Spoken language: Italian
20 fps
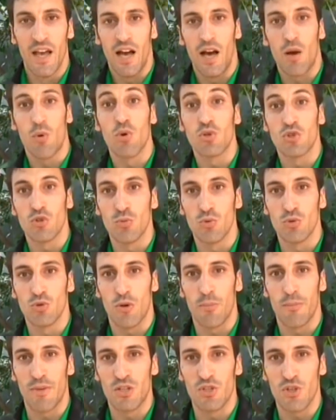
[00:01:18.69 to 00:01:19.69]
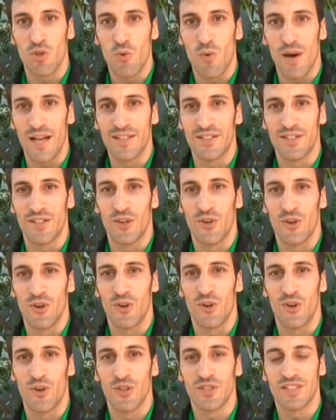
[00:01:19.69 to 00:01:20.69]
a questo punto ho messo i guanti,
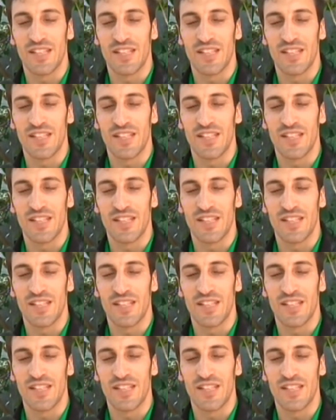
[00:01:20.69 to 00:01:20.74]
ho,